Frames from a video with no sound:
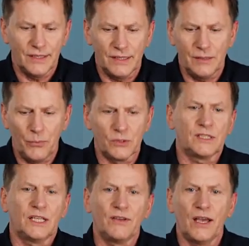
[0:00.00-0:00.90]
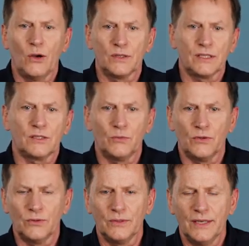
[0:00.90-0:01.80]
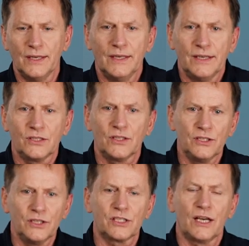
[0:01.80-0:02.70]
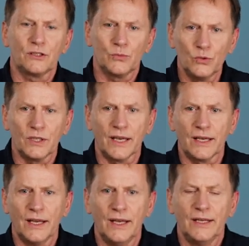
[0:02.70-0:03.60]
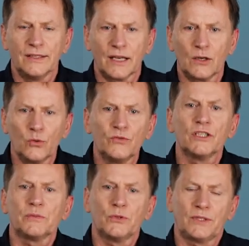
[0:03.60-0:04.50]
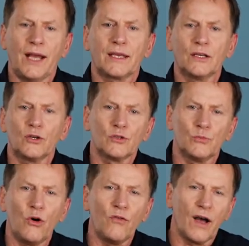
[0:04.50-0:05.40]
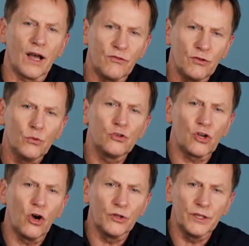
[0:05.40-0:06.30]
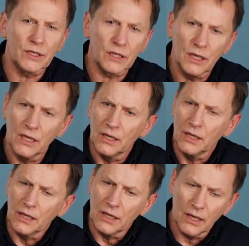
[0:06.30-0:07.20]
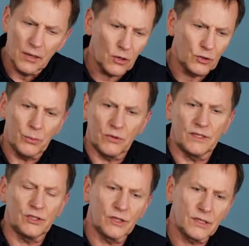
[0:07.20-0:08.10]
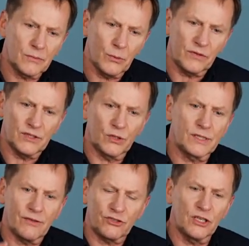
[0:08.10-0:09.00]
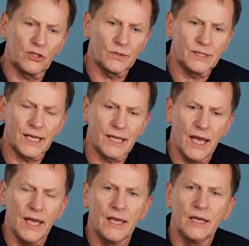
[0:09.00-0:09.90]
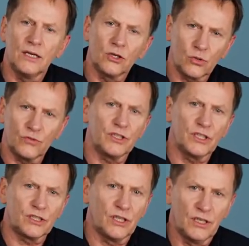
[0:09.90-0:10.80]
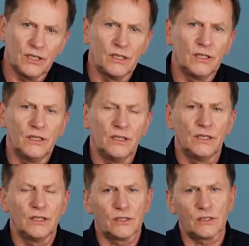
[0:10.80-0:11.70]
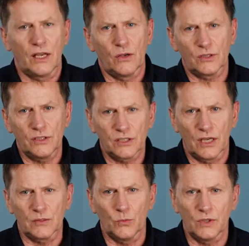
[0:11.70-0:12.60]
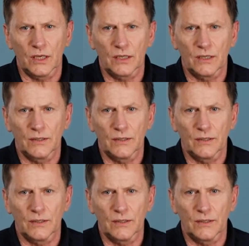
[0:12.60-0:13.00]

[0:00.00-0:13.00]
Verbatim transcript: i pozostawiają za sobą zgliszcza i smutek, tak również po takich rozmowach wymuszonych, e, doprowadzonych, poprowadzonych za wszelką cenę, również zostają zgliszcza i smutek.